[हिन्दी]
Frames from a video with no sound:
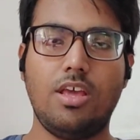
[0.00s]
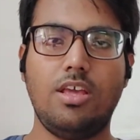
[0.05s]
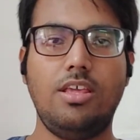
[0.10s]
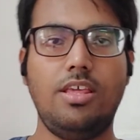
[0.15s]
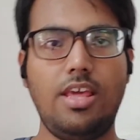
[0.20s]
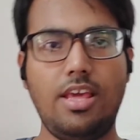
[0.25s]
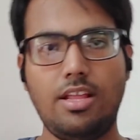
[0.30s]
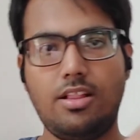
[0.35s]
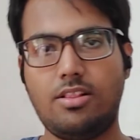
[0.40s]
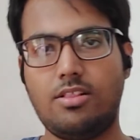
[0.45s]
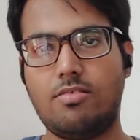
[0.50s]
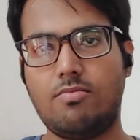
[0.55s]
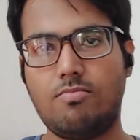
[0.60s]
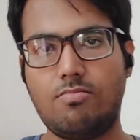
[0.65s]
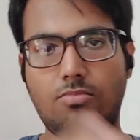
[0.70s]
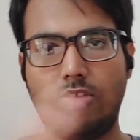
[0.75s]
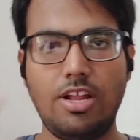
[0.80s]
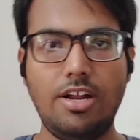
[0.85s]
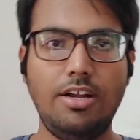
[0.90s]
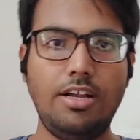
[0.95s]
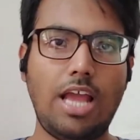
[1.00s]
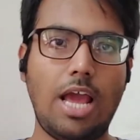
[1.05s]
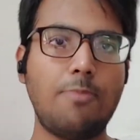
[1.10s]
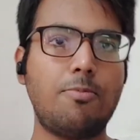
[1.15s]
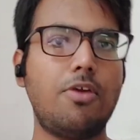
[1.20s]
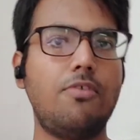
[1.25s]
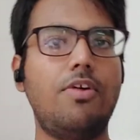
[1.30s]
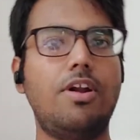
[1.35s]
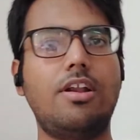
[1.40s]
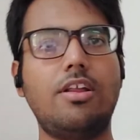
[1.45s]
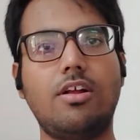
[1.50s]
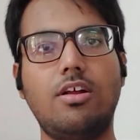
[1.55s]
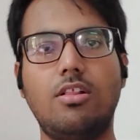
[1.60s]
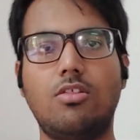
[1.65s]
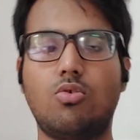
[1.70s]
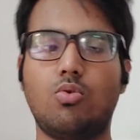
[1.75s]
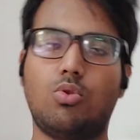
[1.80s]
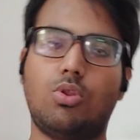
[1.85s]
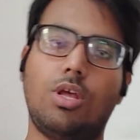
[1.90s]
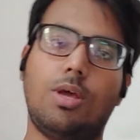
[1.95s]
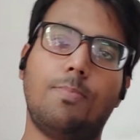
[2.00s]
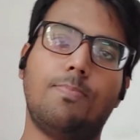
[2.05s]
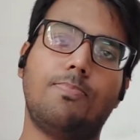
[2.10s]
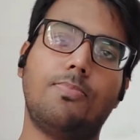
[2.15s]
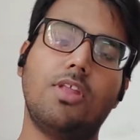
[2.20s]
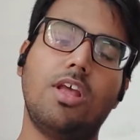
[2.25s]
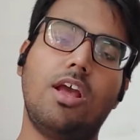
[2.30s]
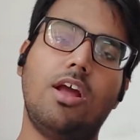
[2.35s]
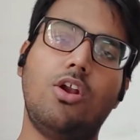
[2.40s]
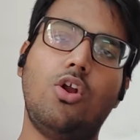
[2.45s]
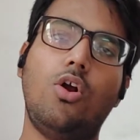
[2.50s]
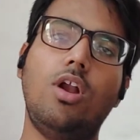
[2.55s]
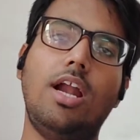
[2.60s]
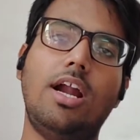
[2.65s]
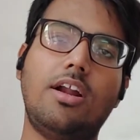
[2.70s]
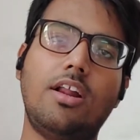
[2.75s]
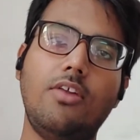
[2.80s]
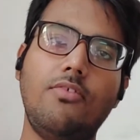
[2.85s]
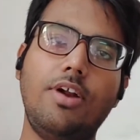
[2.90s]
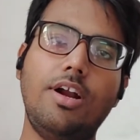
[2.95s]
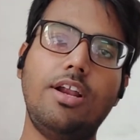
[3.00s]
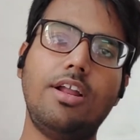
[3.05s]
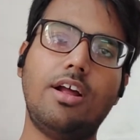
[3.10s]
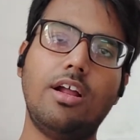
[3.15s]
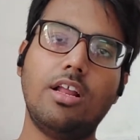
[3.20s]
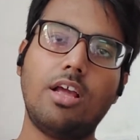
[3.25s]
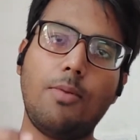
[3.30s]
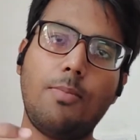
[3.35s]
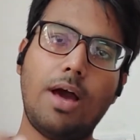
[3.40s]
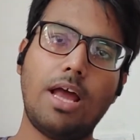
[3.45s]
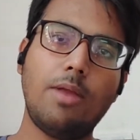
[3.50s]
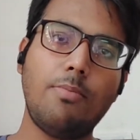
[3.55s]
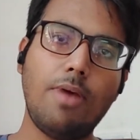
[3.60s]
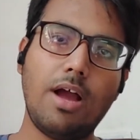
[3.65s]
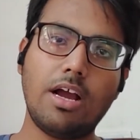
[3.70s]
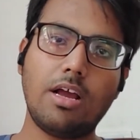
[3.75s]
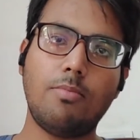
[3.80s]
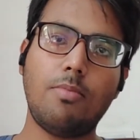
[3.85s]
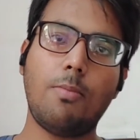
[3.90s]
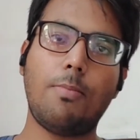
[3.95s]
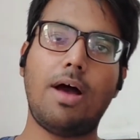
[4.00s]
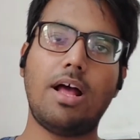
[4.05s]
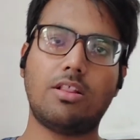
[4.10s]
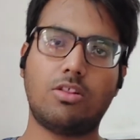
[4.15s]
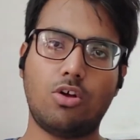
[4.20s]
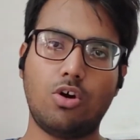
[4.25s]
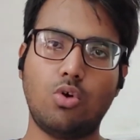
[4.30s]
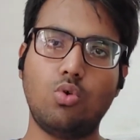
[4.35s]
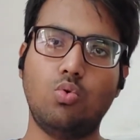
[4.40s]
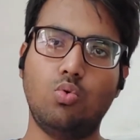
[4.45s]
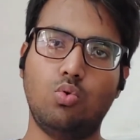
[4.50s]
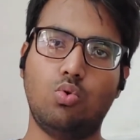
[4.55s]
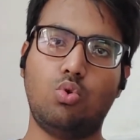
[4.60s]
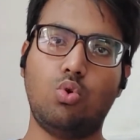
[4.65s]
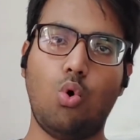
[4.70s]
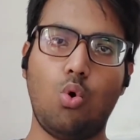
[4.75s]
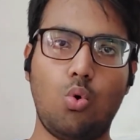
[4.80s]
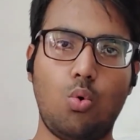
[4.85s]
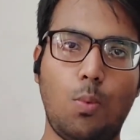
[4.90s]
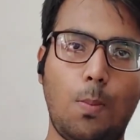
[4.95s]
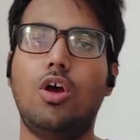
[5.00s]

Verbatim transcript: ये तीन टाइप के वेंट्रिकल्स होते हैं और लेटर वेंट्रिकल के बारे में अगर मैं बात करूँ तो